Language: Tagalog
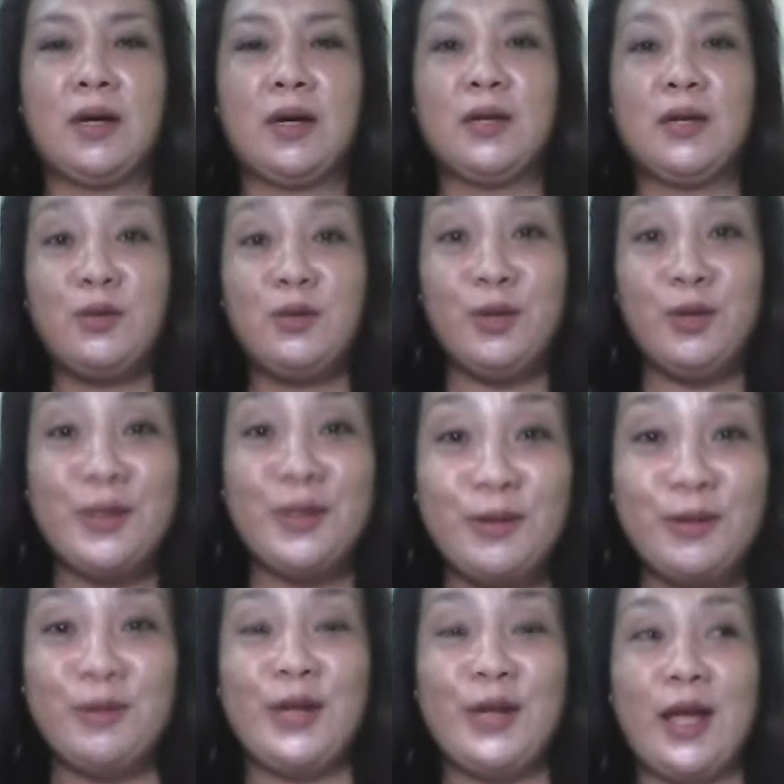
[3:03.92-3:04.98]
katulad
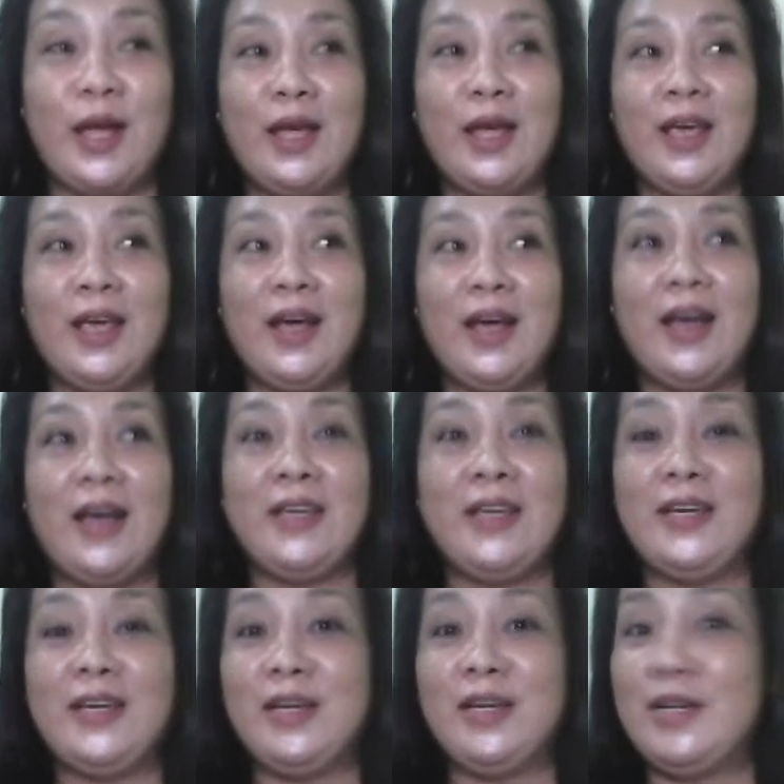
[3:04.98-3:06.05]
ko na I
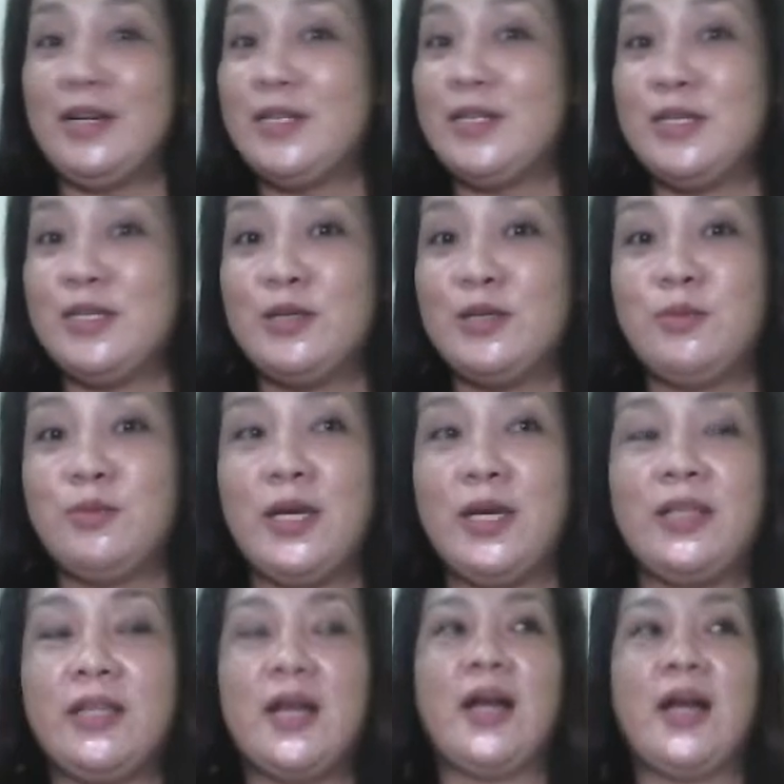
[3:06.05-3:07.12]
didn't listen to my
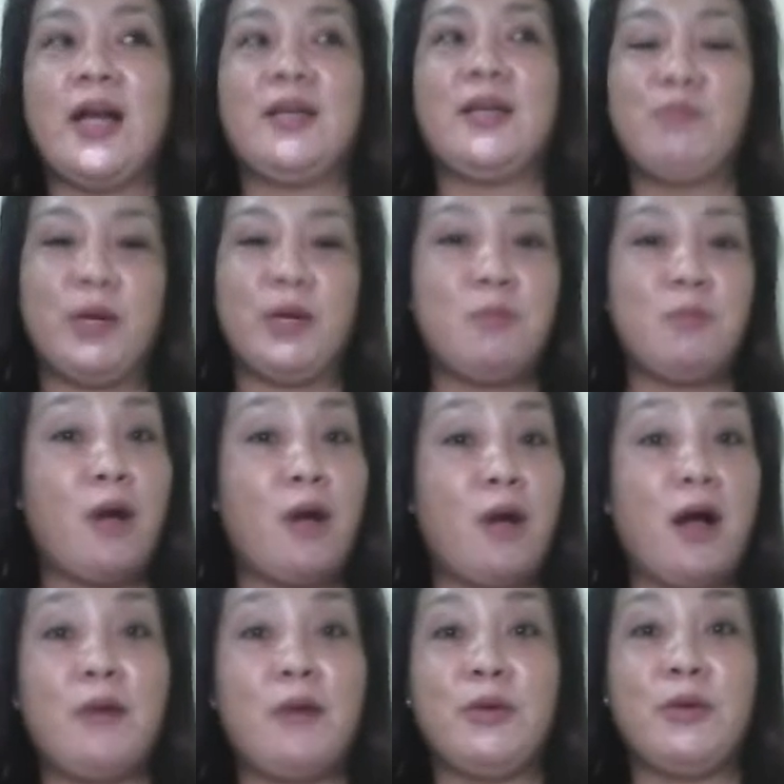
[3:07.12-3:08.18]
dad, my
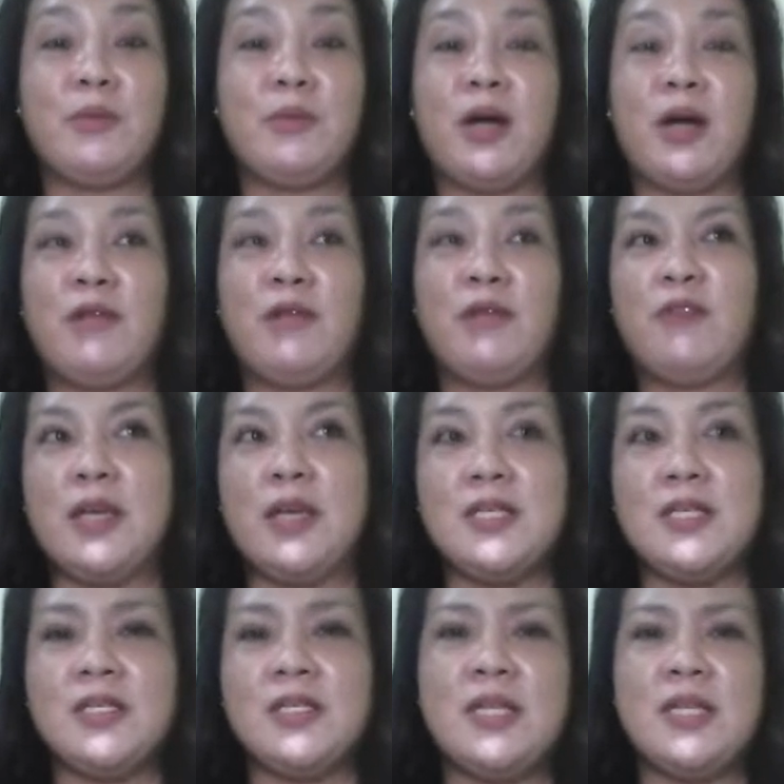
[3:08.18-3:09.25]
mom, yung mga
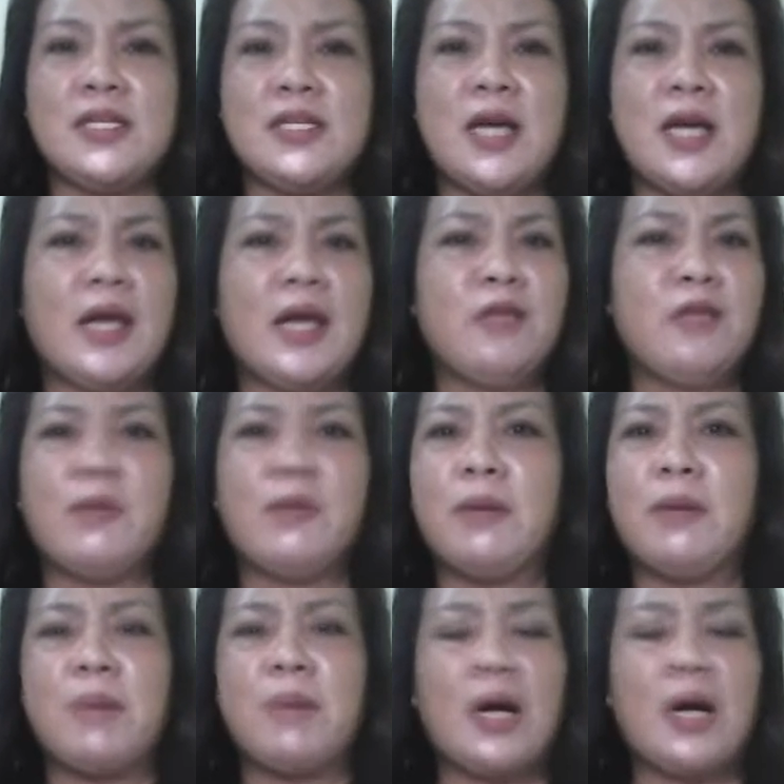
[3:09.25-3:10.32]
advices nila sa akin, yung mga
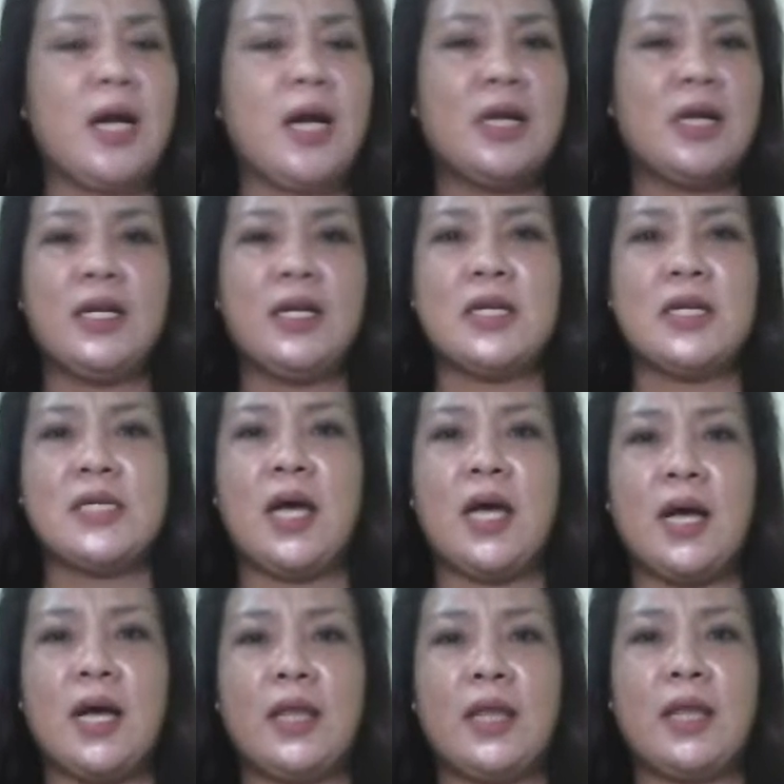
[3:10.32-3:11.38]
pangaral nila sa
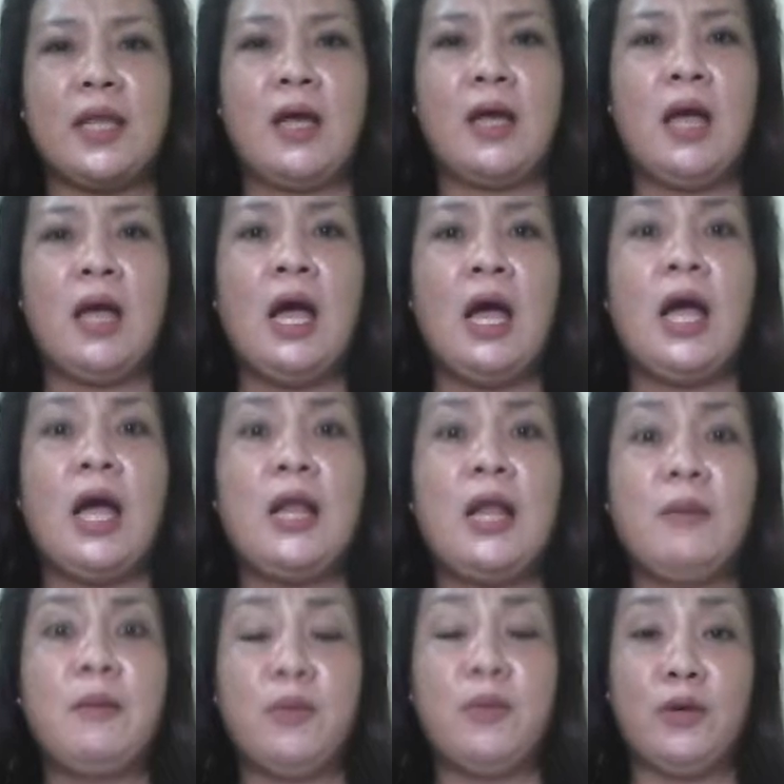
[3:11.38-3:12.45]
akin na
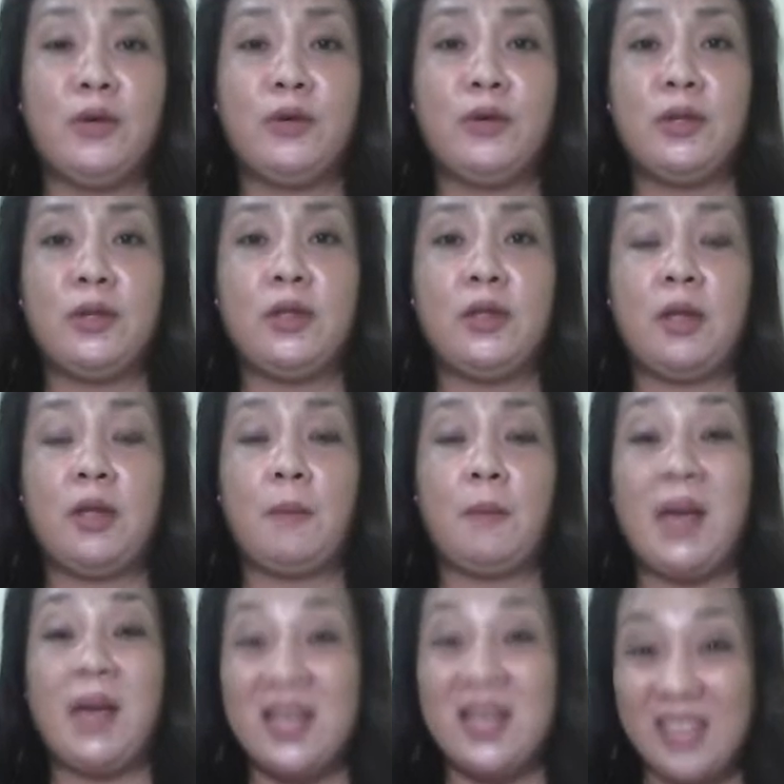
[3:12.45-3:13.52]
alam mo yon na
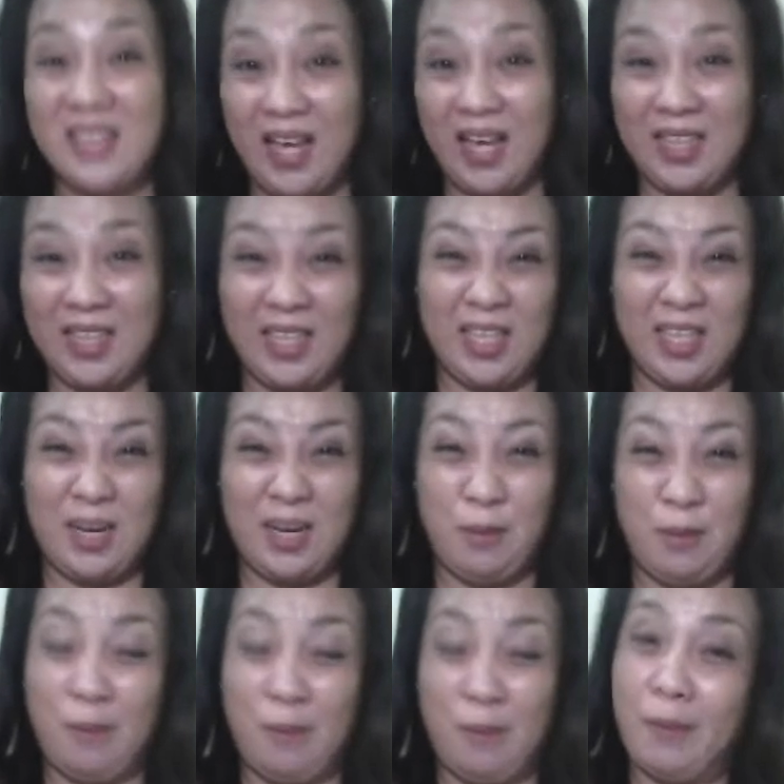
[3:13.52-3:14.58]
para sa atin din
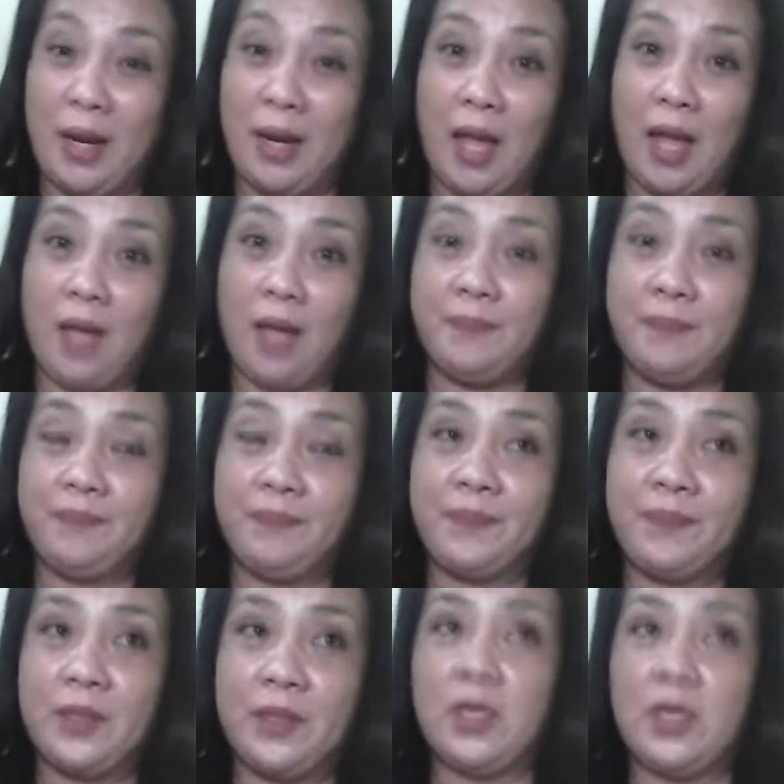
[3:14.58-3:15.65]
naman pala.
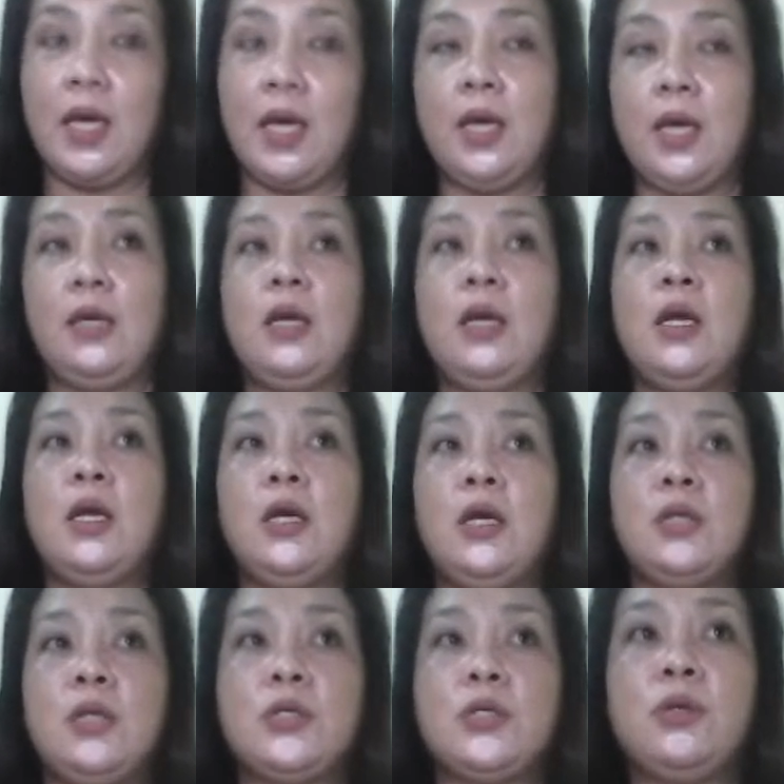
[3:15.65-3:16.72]
Okay?
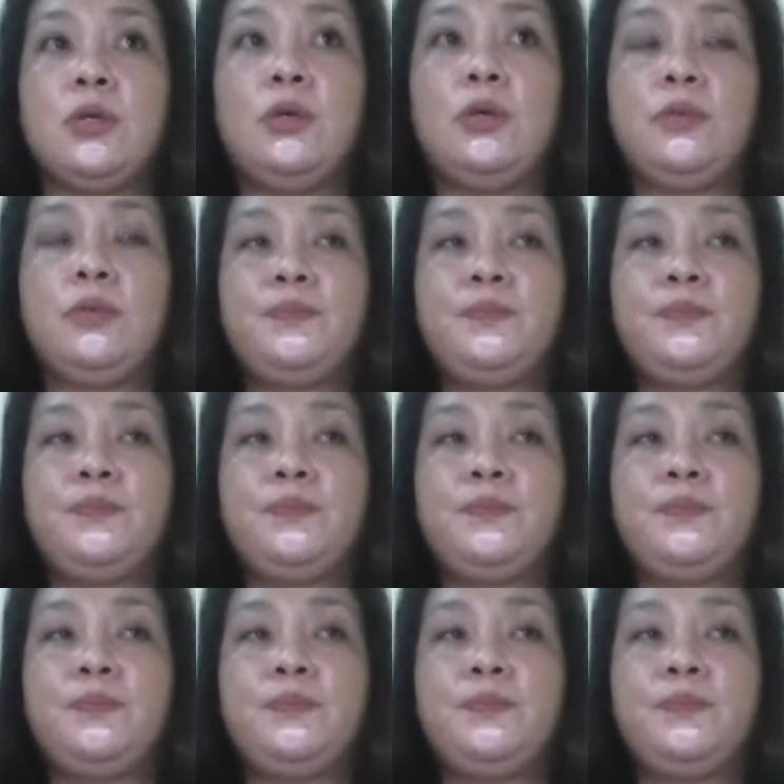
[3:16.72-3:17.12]
So,